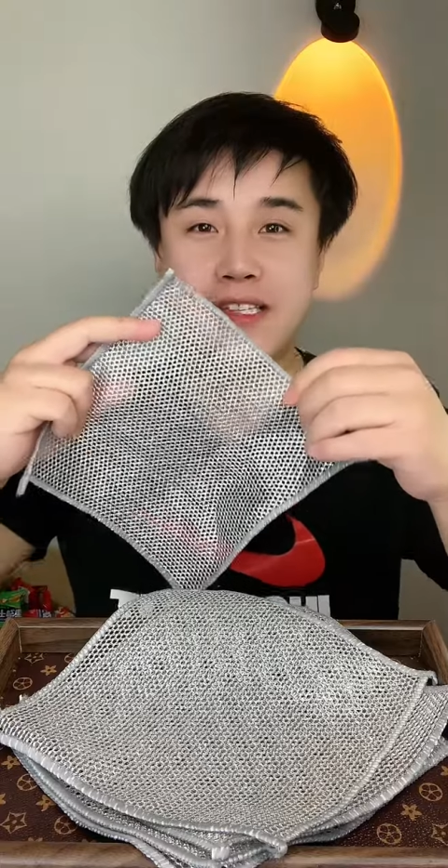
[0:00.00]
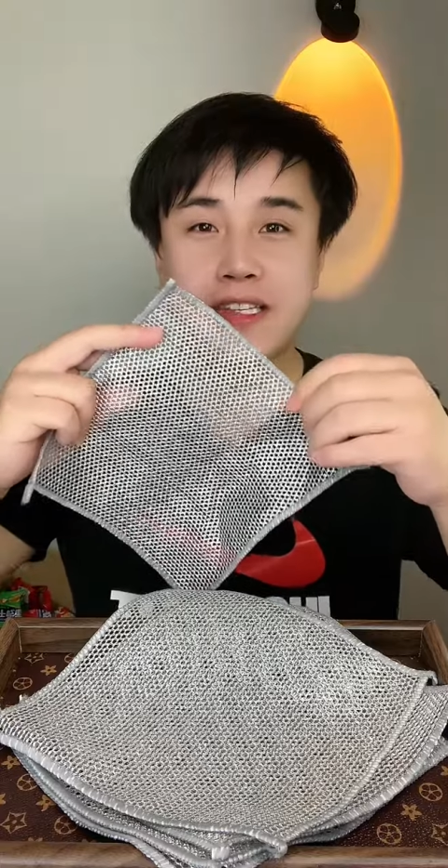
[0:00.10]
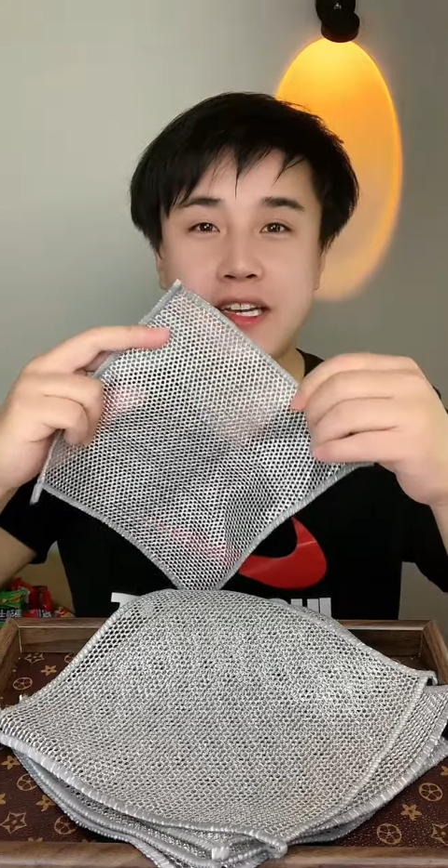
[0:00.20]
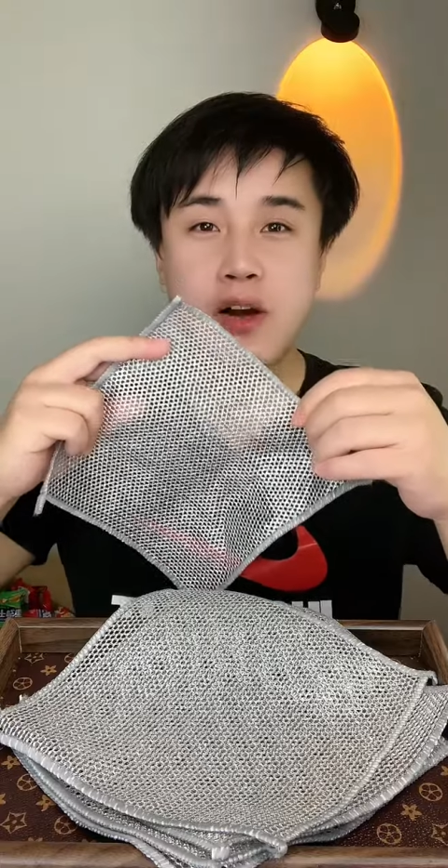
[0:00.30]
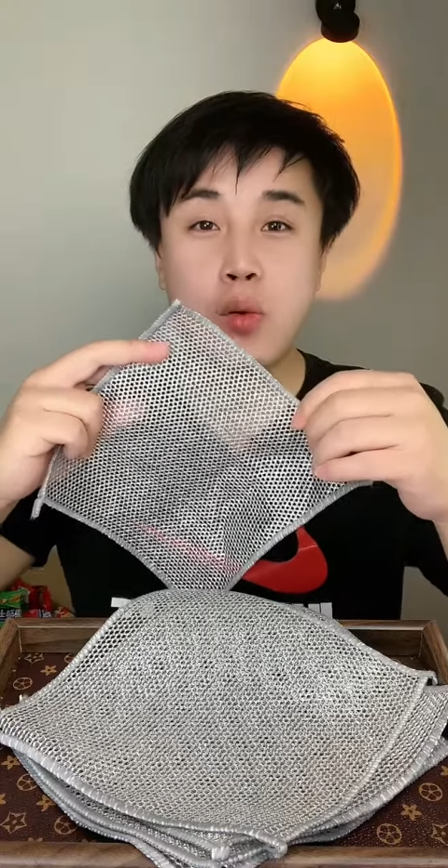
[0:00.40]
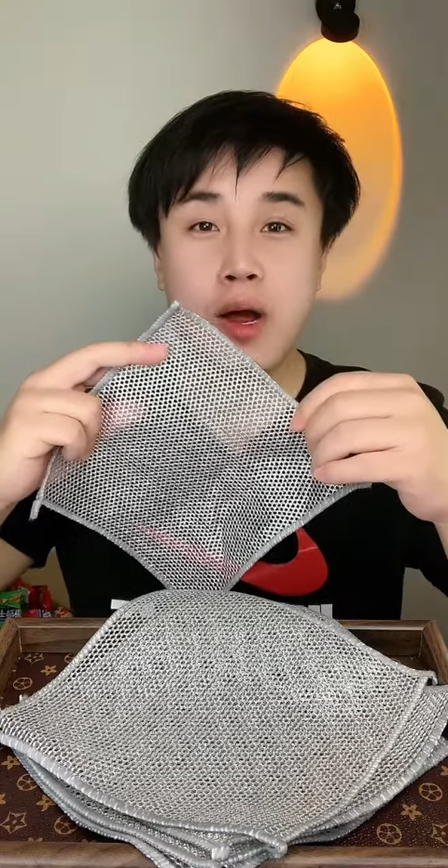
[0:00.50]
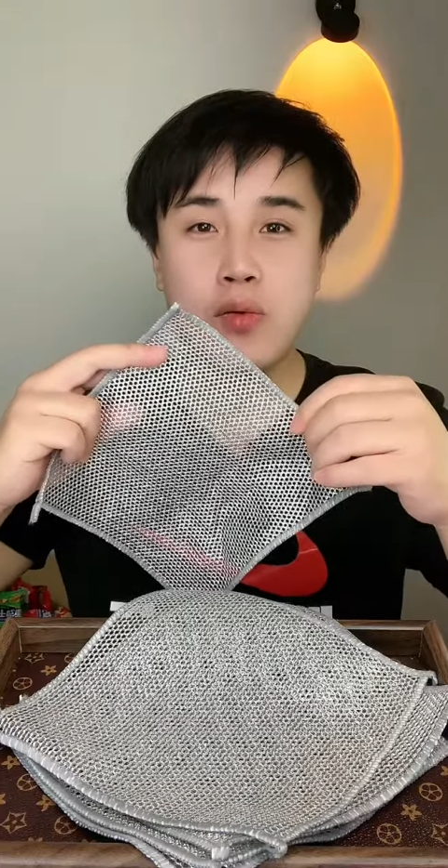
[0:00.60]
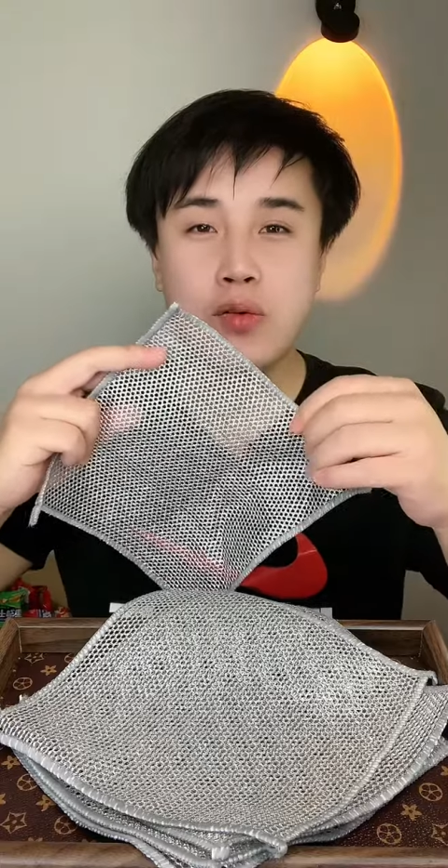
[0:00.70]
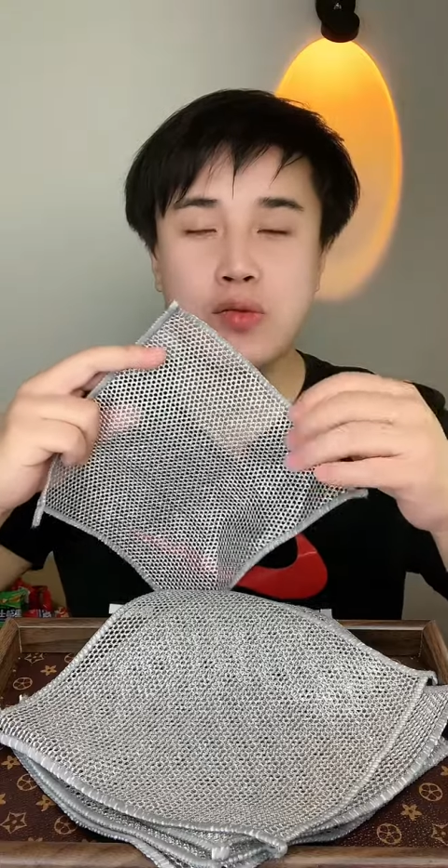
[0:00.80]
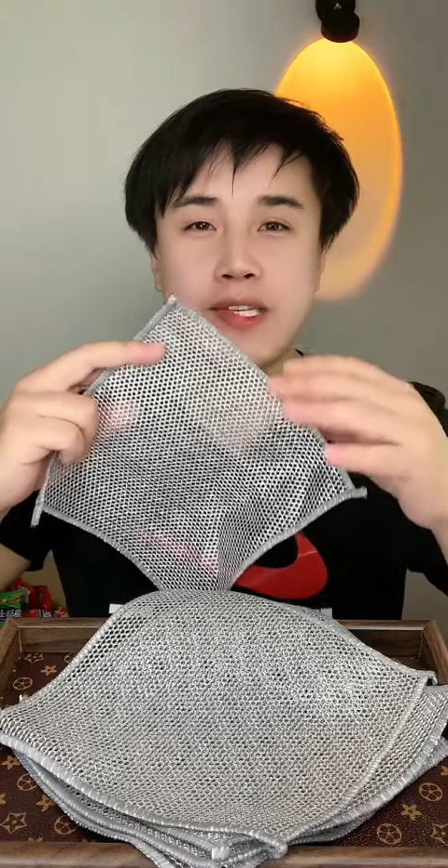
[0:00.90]
清洗个瓜
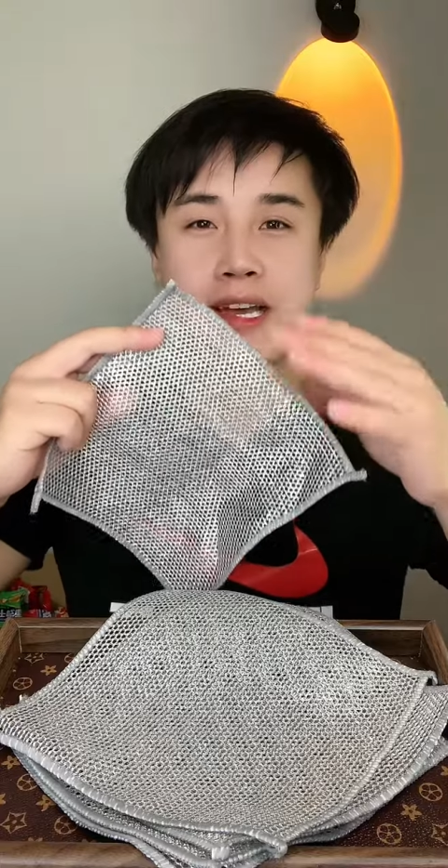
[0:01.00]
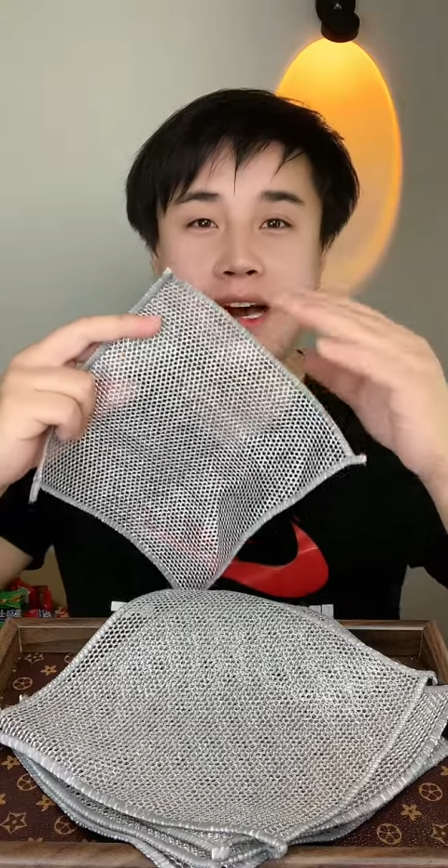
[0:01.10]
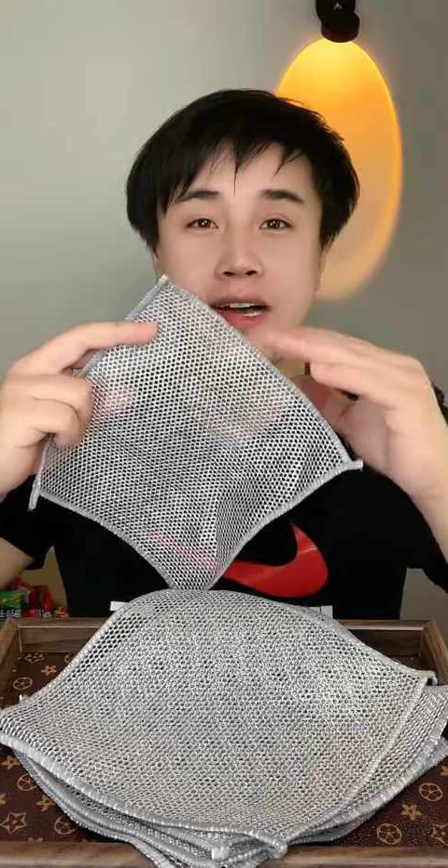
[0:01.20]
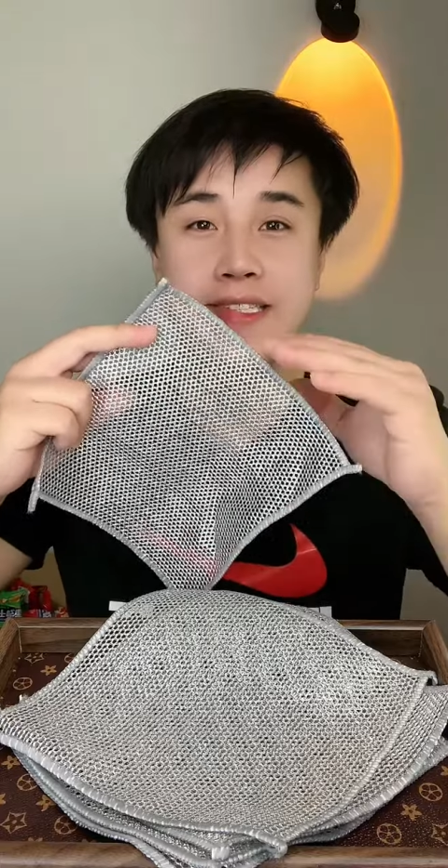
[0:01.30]
果蔬菜了，